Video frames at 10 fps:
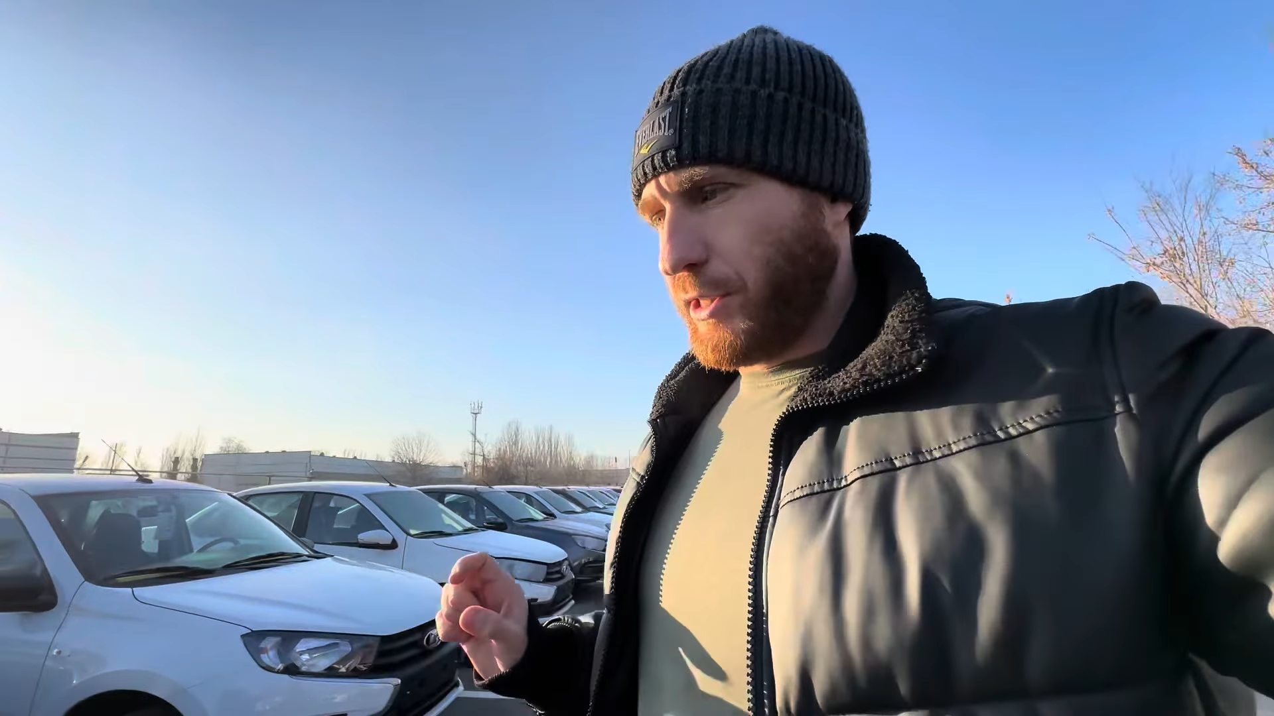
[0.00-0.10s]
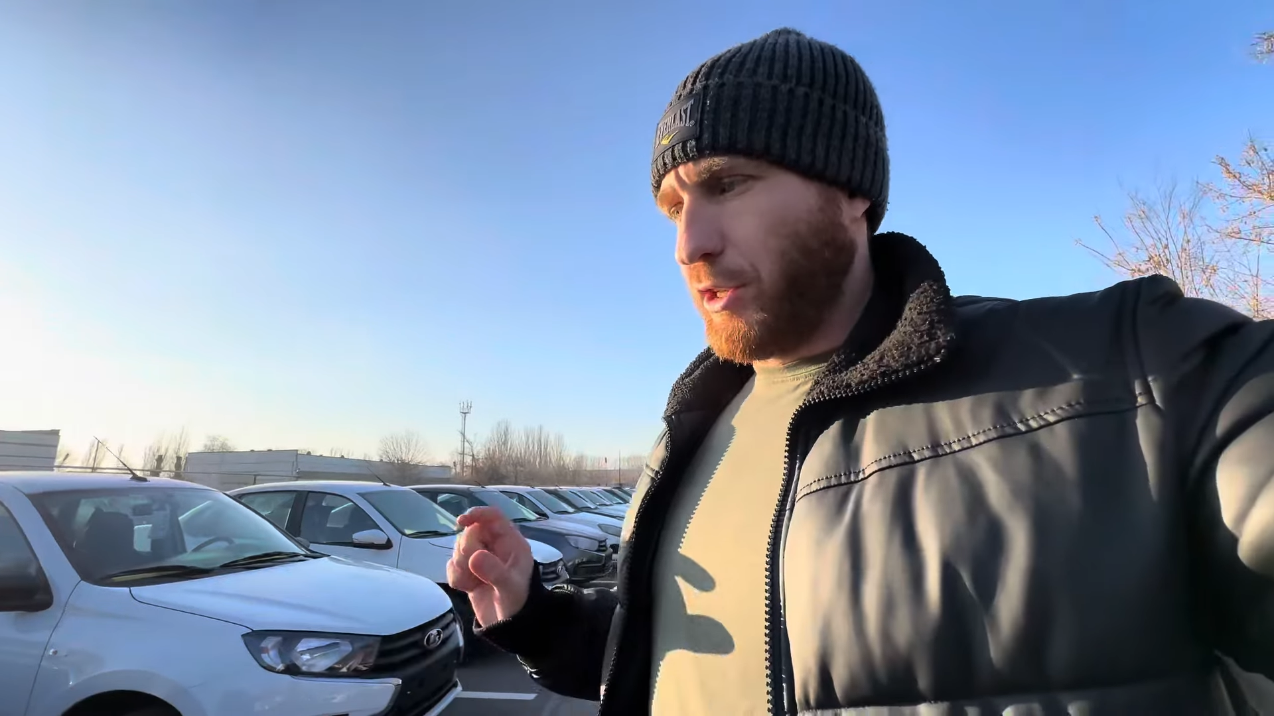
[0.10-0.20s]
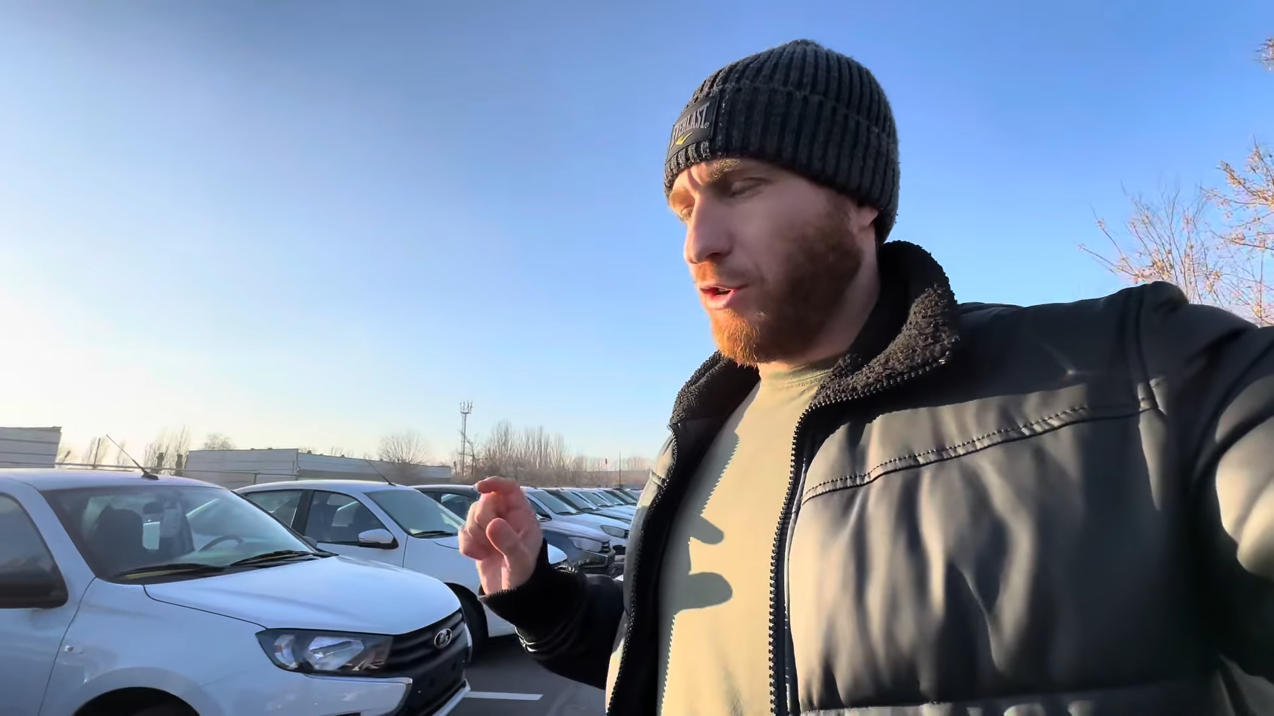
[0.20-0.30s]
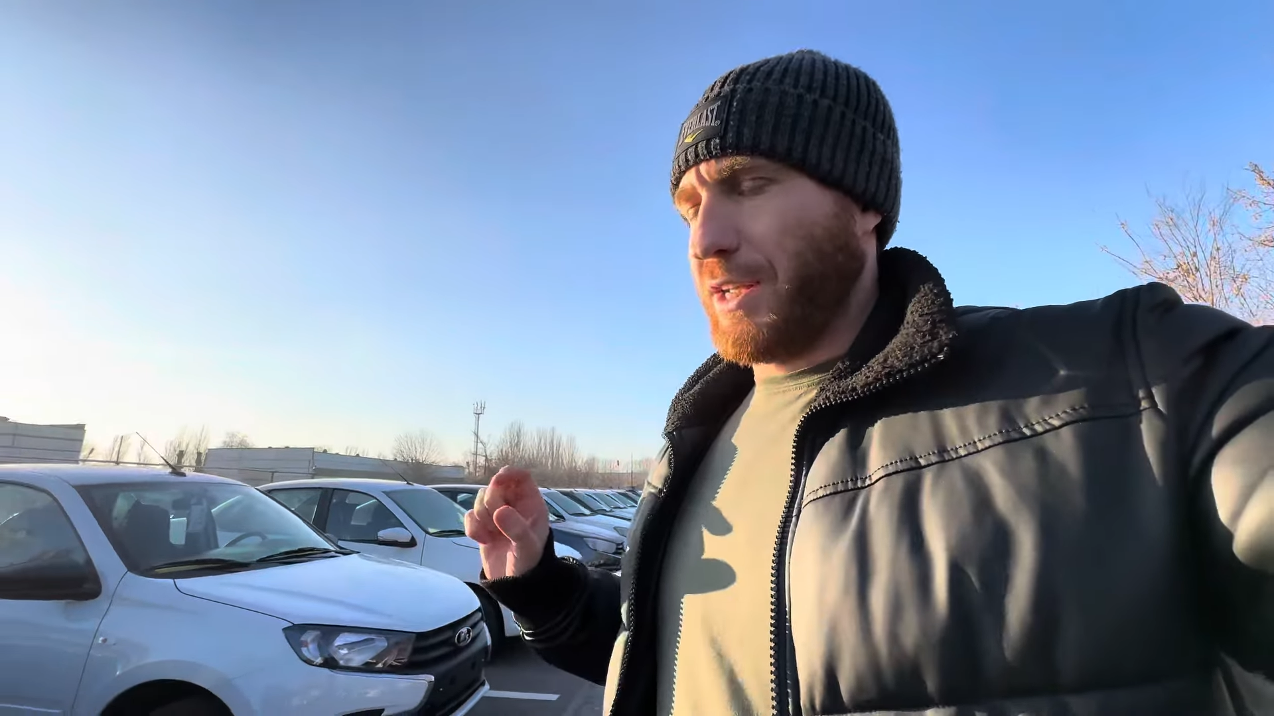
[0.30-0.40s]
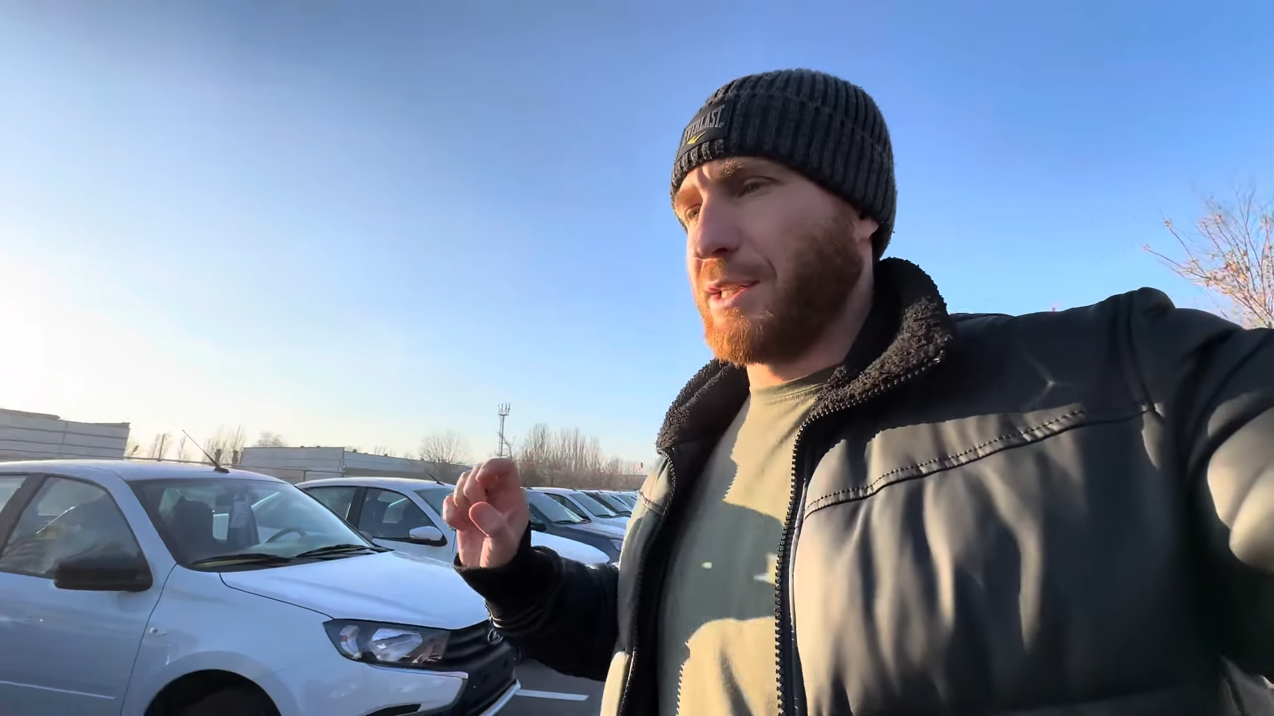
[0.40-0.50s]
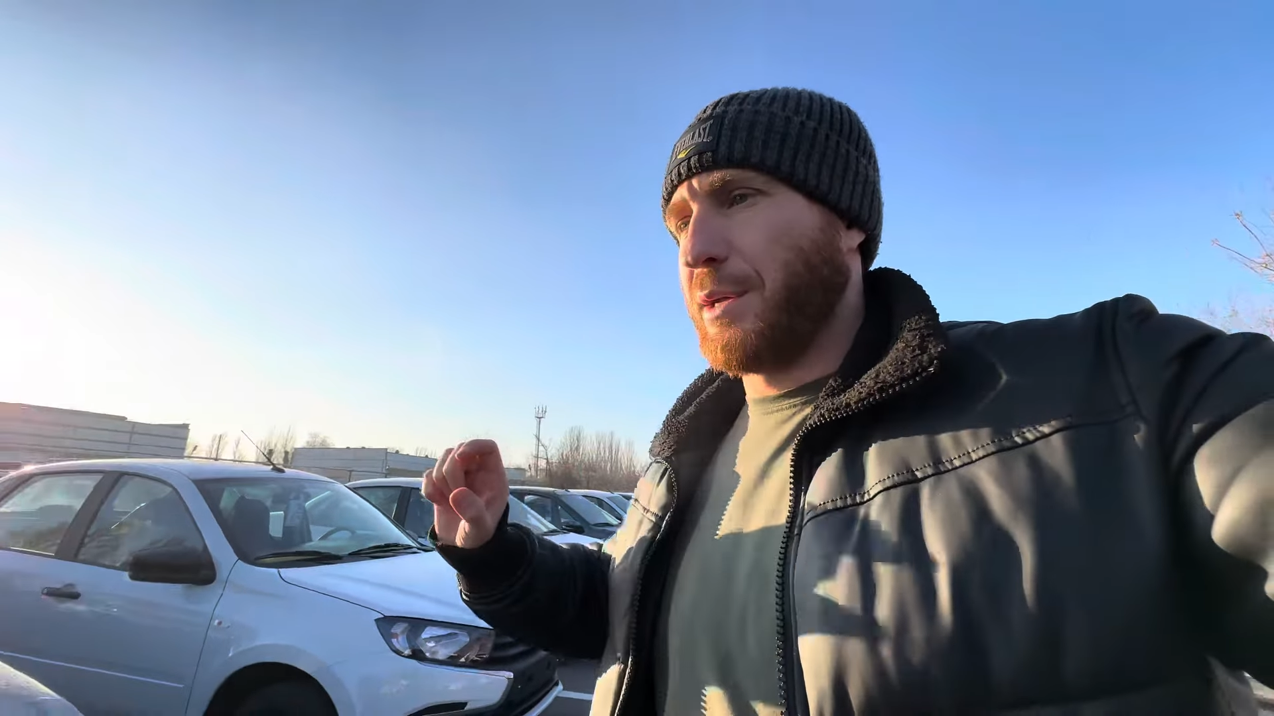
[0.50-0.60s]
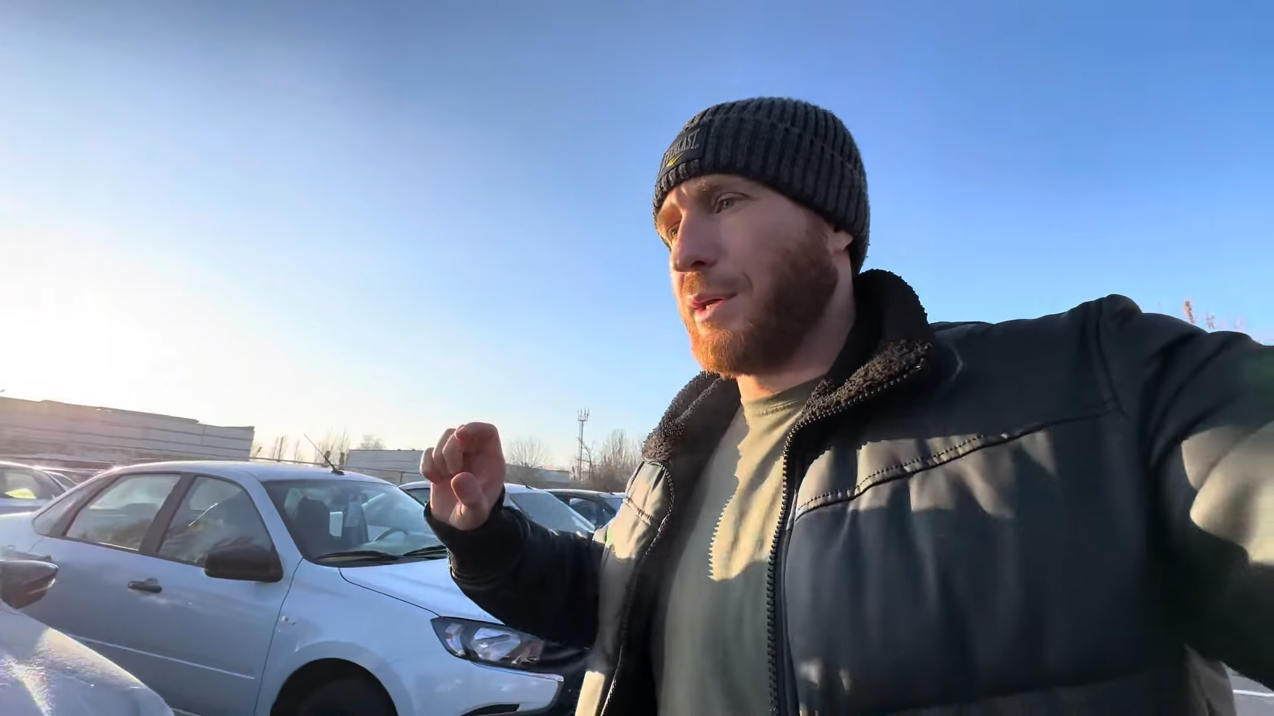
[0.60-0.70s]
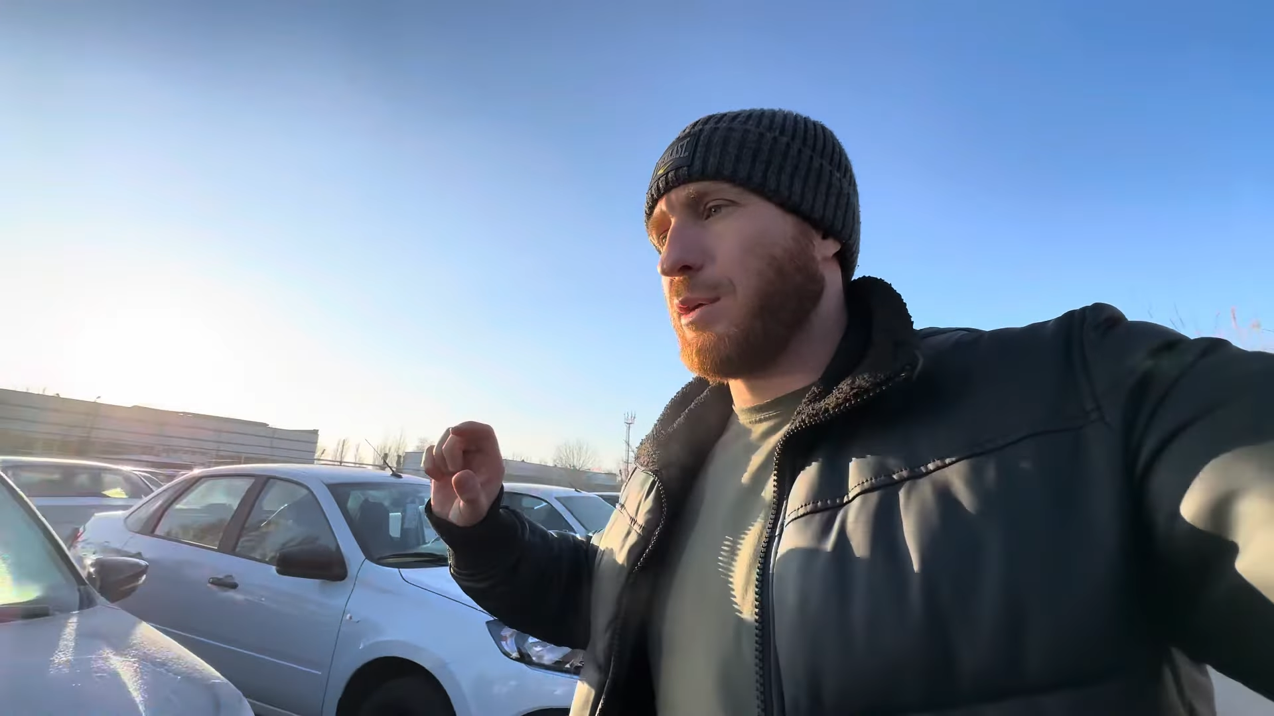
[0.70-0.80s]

сейчас